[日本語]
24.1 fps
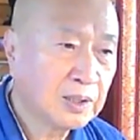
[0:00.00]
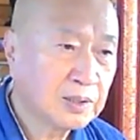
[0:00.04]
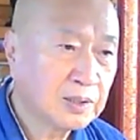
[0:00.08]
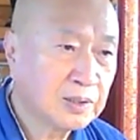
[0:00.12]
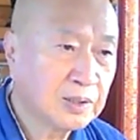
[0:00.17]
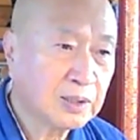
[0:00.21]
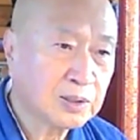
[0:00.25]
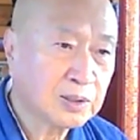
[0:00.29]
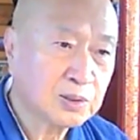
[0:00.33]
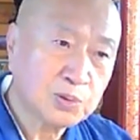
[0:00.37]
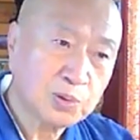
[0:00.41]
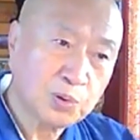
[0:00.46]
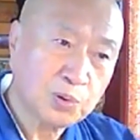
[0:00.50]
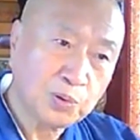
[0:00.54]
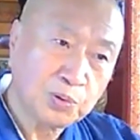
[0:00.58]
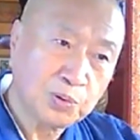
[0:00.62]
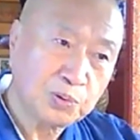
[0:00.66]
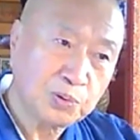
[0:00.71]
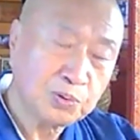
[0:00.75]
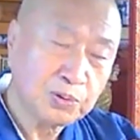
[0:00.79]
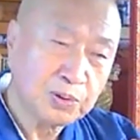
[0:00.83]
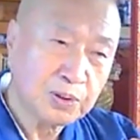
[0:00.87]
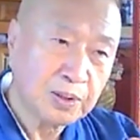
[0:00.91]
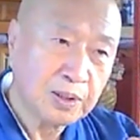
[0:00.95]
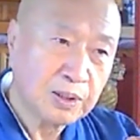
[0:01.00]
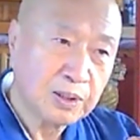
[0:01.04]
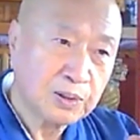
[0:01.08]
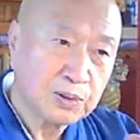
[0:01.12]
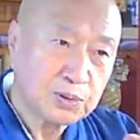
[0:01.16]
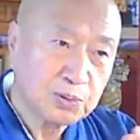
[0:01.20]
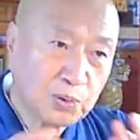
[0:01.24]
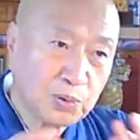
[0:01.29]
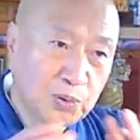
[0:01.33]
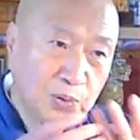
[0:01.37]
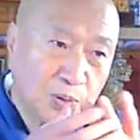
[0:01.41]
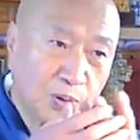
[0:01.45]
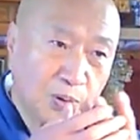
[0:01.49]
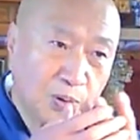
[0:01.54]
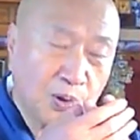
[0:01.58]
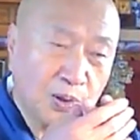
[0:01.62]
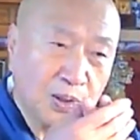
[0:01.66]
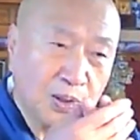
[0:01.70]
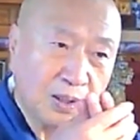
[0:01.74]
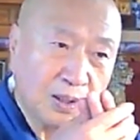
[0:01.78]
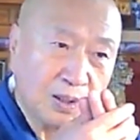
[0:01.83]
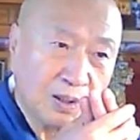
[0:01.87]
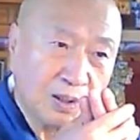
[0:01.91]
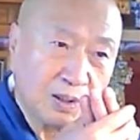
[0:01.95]
だからそういうとこ
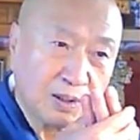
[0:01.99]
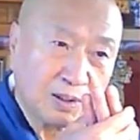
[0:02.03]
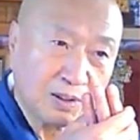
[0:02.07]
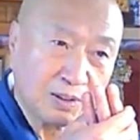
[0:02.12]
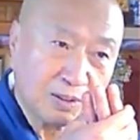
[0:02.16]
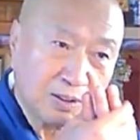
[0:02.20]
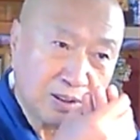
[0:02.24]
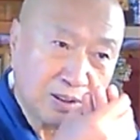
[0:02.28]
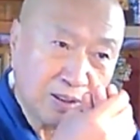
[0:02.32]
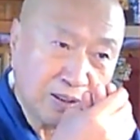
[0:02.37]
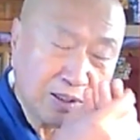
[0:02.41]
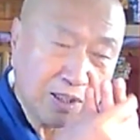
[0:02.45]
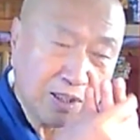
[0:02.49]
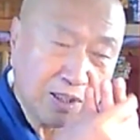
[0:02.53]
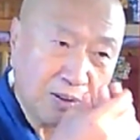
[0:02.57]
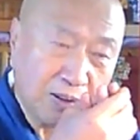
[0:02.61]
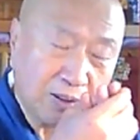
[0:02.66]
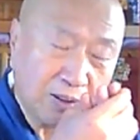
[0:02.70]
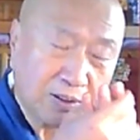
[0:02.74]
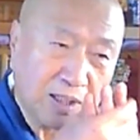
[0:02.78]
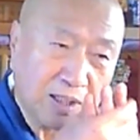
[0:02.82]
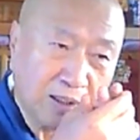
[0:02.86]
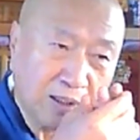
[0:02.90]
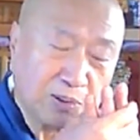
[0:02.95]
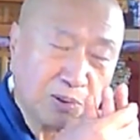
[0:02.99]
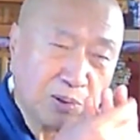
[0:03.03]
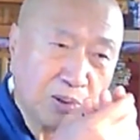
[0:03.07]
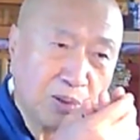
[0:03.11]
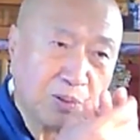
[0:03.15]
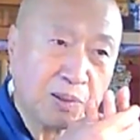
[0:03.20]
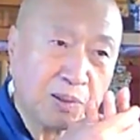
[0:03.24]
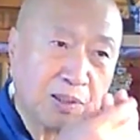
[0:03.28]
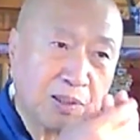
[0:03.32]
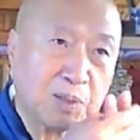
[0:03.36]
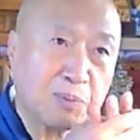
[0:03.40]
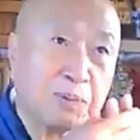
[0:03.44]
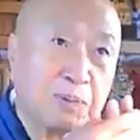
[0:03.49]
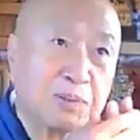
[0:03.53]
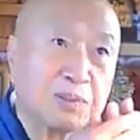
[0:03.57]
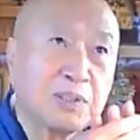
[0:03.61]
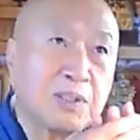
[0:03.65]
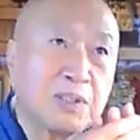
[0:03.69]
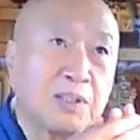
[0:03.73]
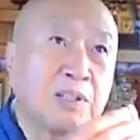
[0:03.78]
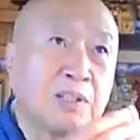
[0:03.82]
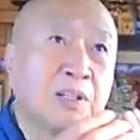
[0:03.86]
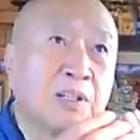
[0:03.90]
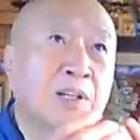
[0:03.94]
ろ、人材は3種類に分けてます
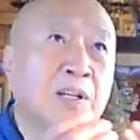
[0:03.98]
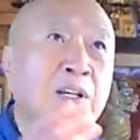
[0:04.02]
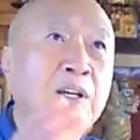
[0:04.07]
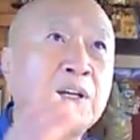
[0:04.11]
ね。